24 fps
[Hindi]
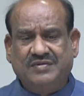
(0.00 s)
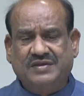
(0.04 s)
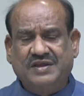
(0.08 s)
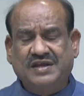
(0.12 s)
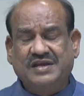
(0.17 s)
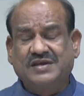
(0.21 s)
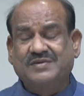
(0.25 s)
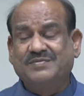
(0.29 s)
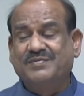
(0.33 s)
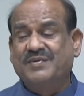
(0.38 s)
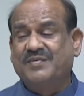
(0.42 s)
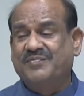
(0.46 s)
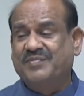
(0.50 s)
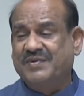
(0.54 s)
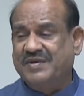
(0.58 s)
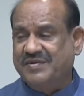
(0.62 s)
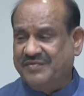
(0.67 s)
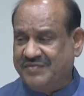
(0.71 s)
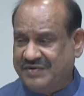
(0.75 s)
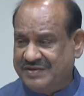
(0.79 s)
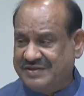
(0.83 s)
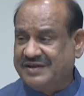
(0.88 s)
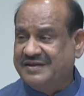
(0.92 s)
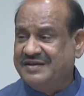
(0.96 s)
देश में
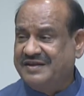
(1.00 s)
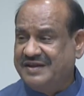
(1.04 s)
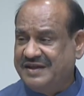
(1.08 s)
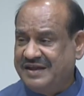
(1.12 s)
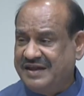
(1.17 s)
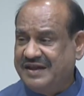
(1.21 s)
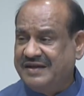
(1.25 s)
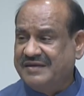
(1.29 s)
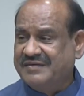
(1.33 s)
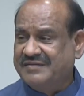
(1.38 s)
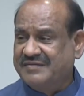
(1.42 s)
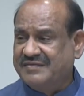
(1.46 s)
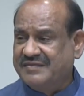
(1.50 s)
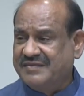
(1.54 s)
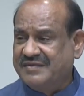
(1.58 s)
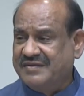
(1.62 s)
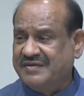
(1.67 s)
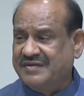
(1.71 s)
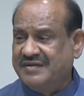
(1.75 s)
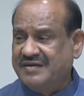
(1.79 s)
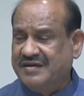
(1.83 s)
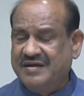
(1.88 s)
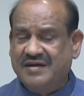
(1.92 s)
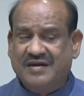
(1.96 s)
परिवर्तन किए
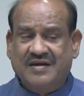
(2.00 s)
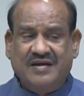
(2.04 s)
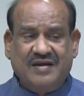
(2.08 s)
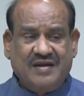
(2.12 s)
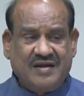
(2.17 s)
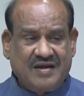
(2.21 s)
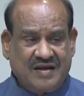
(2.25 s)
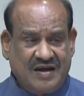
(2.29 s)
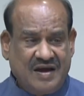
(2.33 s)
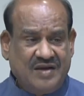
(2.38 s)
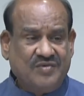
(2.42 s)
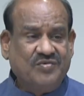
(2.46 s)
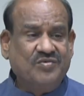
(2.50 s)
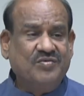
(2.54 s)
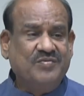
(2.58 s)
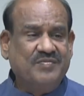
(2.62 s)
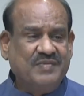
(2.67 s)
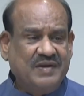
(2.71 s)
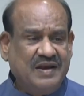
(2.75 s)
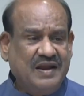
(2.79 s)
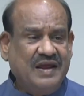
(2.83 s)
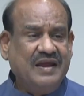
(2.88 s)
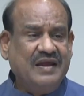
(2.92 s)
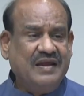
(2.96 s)
कानून
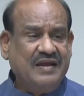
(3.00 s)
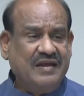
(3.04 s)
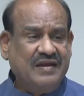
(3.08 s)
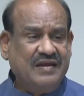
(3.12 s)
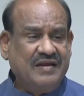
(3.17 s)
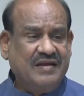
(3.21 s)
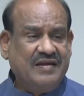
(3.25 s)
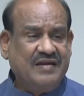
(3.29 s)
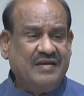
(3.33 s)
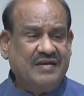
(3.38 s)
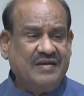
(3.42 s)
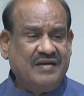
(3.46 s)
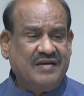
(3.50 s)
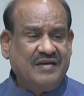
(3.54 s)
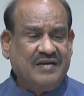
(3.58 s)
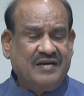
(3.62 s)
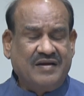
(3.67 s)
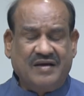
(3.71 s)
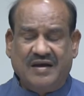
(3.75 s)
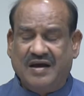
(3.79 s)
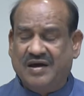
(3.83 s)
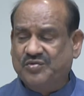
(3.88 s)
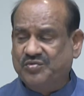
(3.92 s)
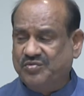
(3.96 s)
बनाए
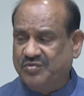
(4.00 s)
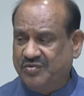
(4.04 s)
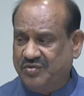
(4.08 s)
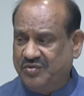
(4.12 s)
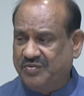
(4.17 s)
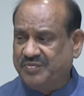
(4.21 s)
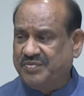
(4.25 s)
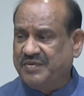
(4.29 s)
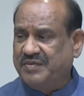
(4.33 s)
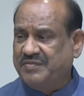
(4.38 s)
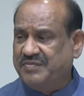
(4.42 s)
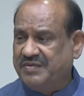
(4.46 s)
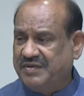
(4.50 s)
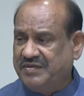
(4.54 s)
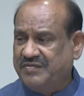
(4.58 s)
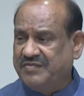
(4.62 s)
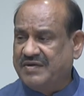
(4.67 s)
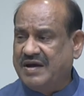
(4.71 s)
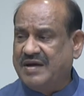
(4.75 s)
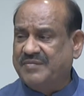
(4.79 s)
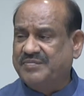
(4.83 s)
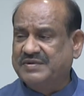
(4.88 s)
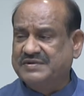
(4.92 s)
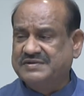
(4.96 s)
कानूनों पे भी
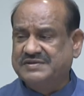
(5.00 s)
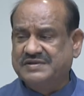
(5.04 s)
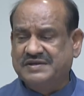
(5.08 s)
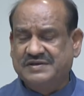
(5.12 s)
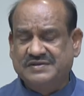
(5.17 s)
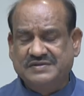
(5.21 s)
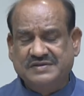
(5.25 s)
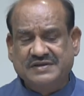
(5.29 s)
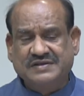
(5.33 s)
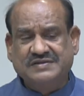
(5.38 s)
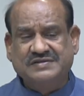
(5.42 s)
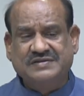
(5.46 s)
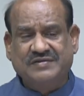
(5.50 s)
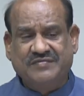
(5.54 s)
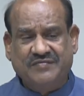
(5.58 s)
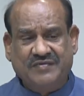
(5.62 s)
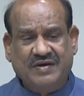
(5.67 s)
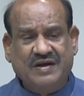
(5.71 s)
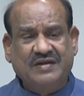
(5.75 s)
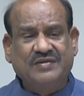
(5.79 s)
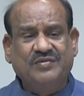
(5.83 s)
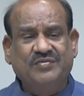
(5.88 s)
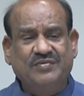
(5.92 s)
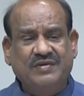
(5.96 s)
व्यापक चर्चा
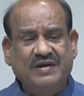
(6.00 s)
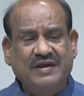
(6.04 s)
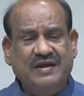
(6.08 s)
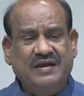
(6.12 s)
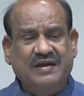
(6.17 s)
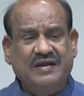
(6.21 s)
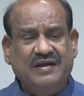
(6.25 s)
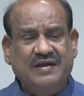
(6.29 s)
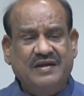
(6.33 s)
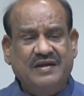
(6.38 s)
संवाद हुए